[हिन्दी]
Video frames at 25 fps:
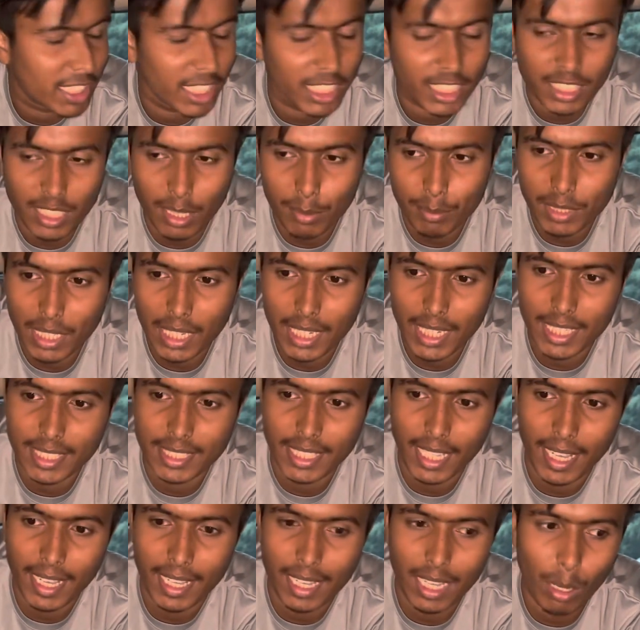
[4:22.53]
सिस्टम से लेकर
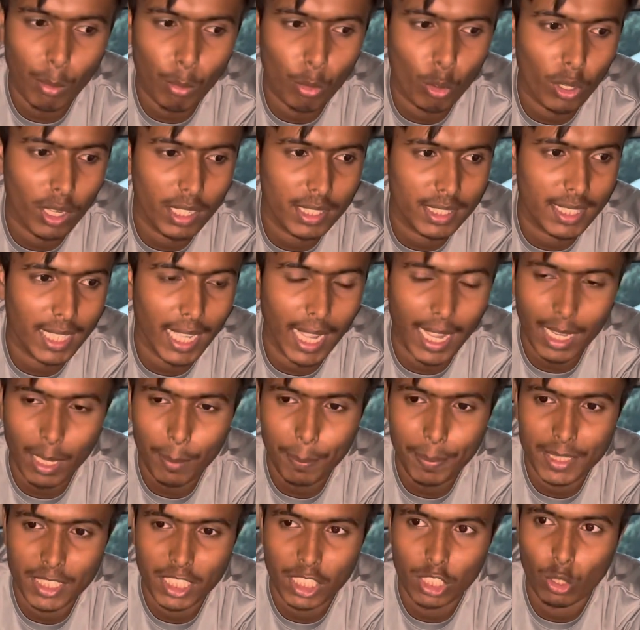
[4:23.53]
सारा काम होगा इसके आगे
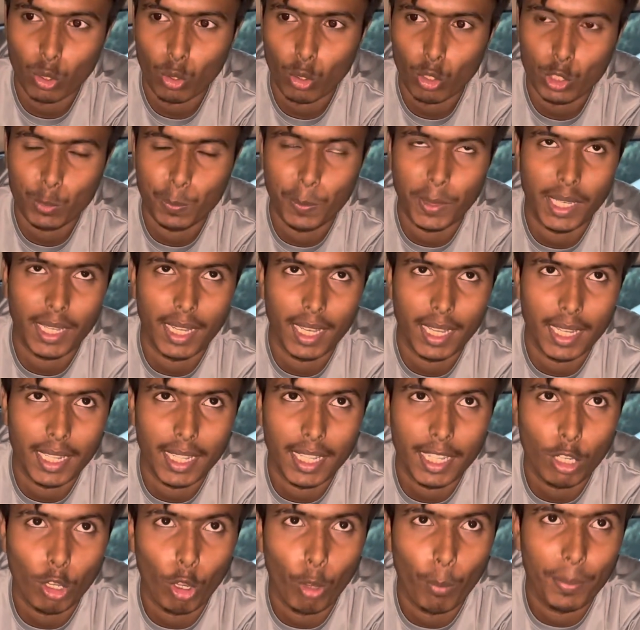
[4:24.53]
पीछे दोनों स्पीकर
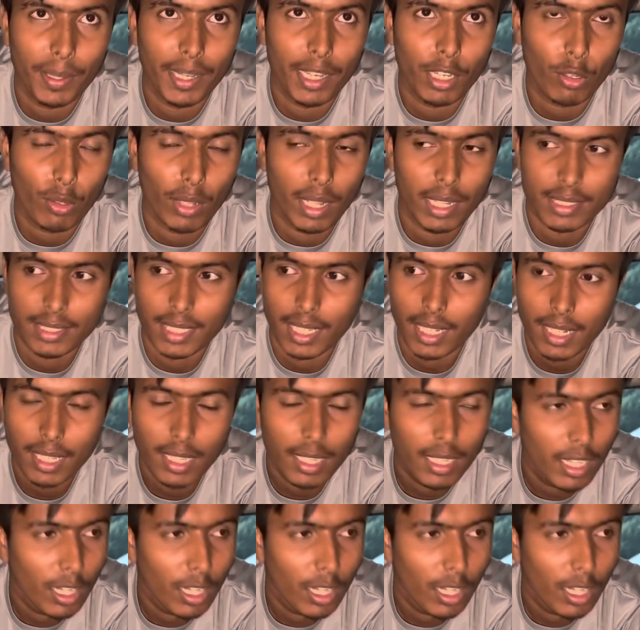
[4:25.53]
लगे कॉम्पोनेट को एक्सल